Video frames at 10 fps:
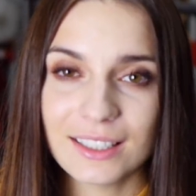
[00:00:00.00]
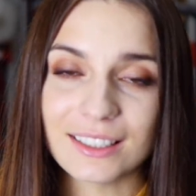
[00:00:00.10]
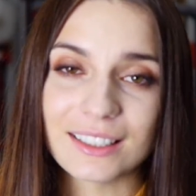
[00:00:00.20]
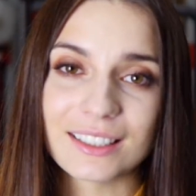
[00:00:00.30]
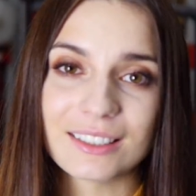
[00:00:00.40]

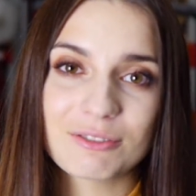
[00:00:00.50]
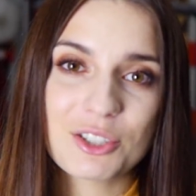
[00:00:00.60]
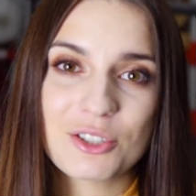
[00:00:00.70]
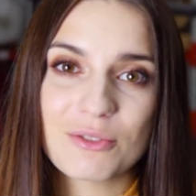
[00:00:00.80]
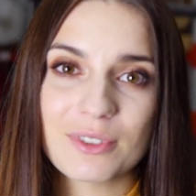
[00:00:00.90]
i
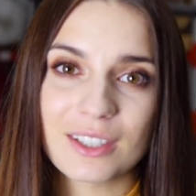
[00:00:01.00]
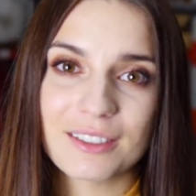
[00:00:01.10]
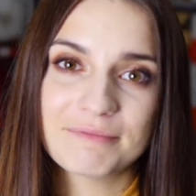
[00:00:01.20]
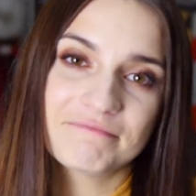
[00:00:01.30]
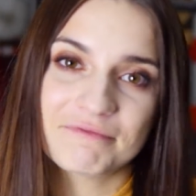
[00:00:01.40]

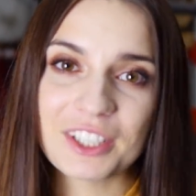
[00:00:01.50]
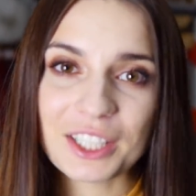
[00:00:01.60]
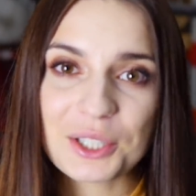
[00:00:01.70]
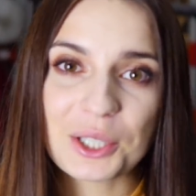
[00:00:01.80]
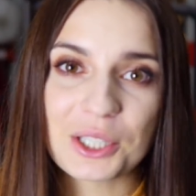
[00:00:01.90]
właściwie w
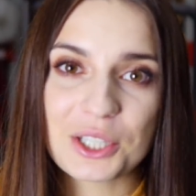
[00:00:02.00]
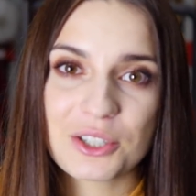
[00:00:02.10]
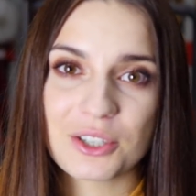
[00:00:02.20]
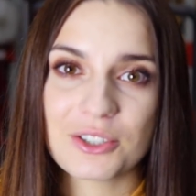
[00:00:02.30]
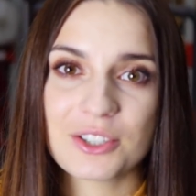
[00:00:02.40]
takich
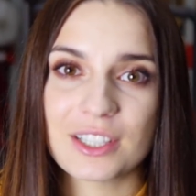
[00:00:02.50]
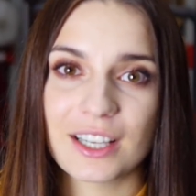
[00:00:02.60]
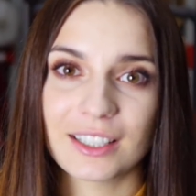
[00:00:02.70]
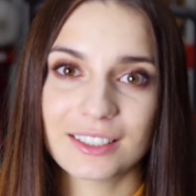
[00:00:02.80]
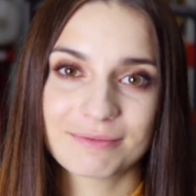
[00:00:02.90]

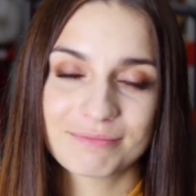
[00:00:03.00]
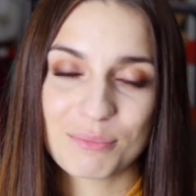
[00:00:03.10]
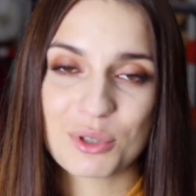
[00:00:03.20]
okolicznościach